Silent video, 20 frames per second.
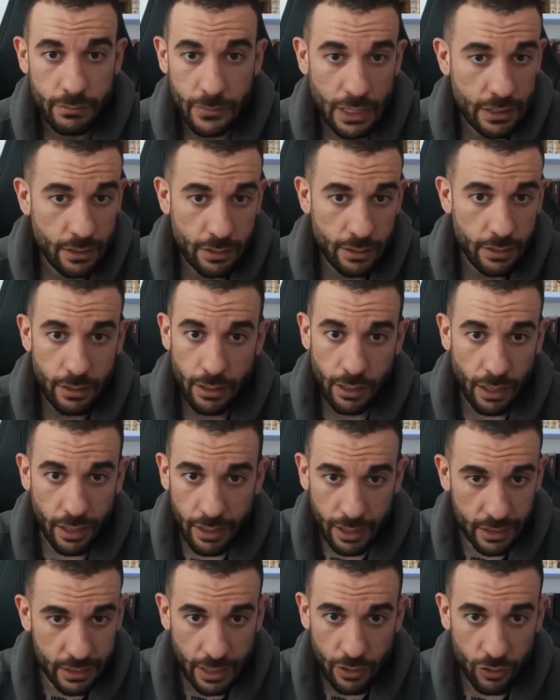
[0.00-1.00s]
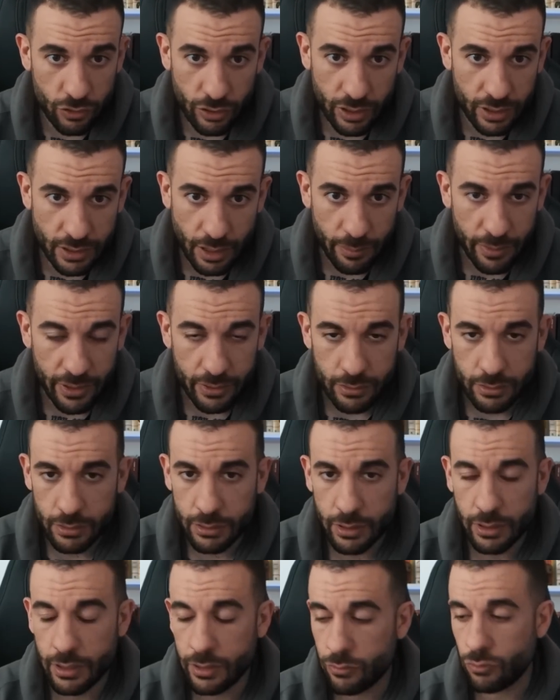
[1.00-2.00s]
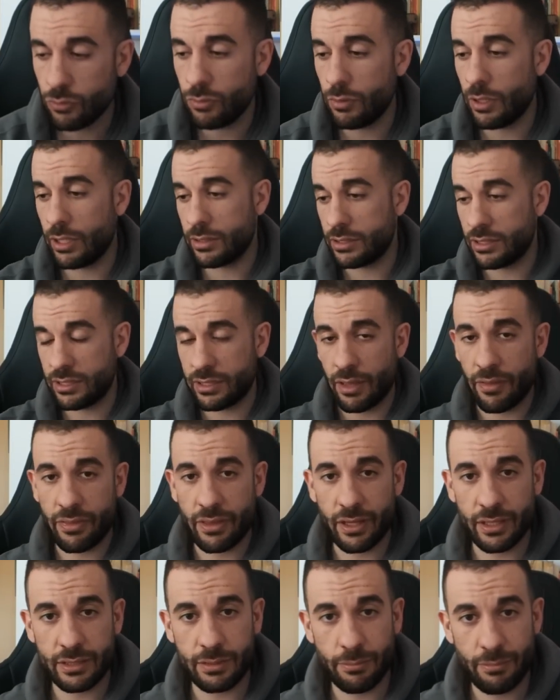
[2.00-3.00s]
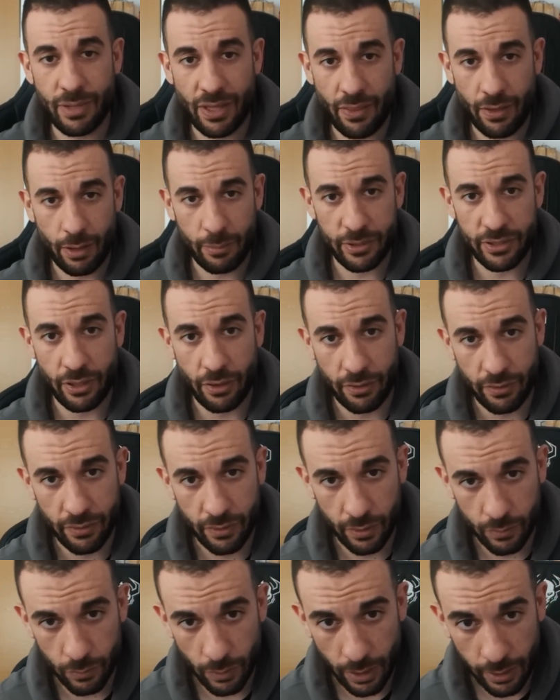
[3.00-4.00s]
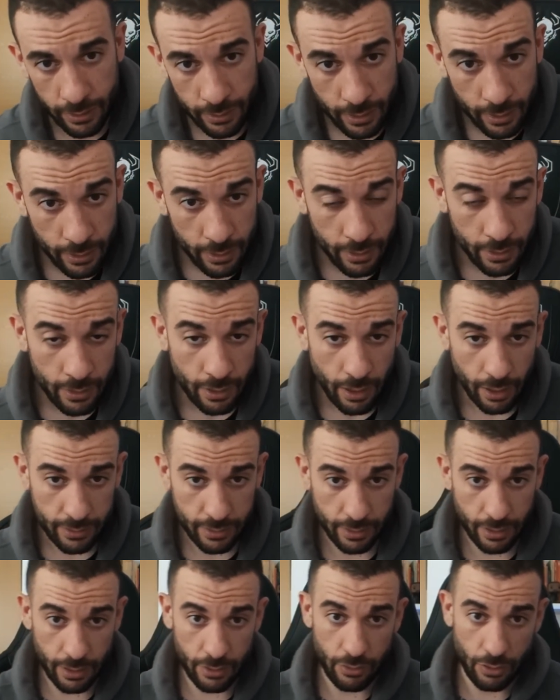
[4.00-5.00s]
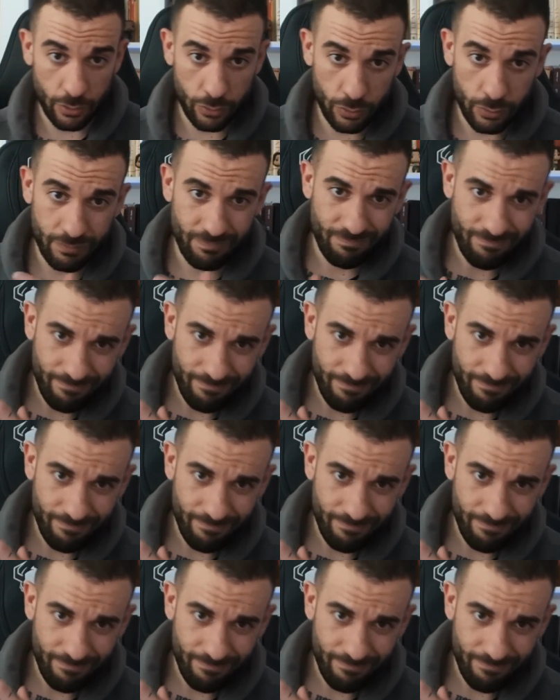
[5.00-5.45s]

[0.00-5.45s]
Eso sí, en realidad es que no tienes amigos y tu existencia es verdaderamente ridícula. Así que yo que tú